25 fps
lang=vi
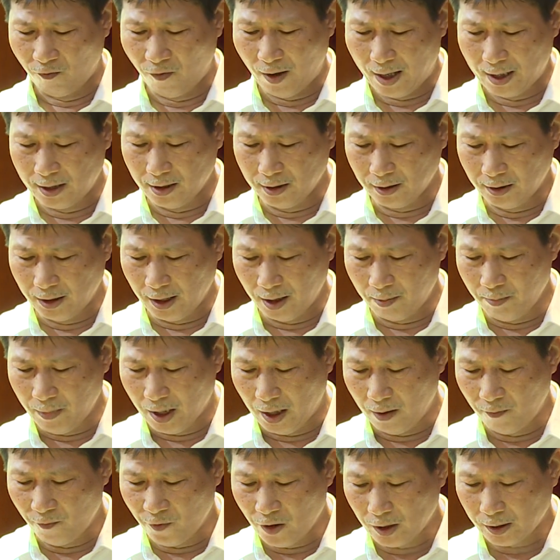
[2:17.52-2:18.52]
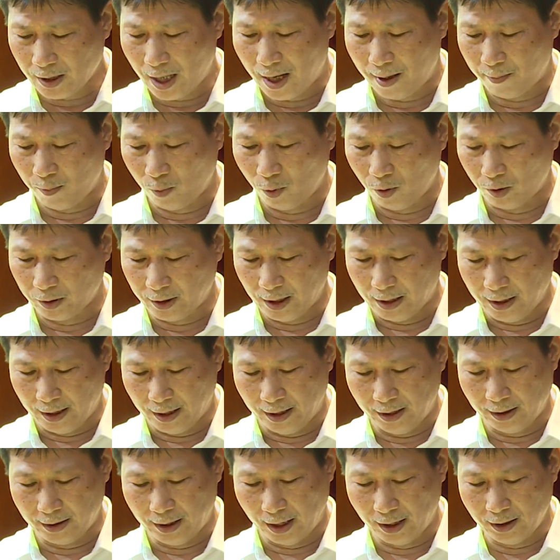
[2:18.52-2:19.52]
Phát biểu tại buổi tiếp xúc, đa số
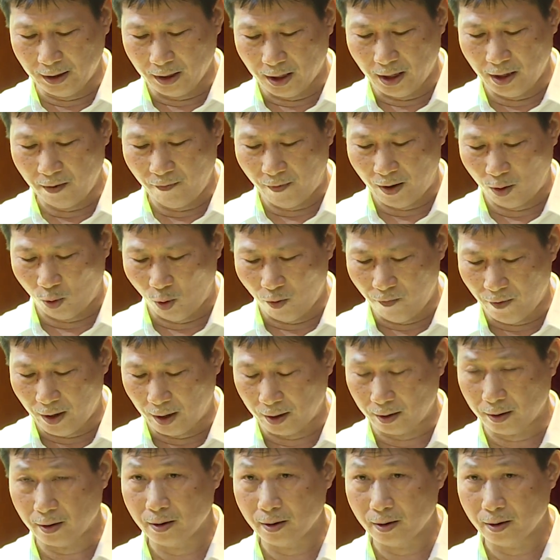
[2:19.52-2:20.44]
cử tri thành phố Bắc Ninh đều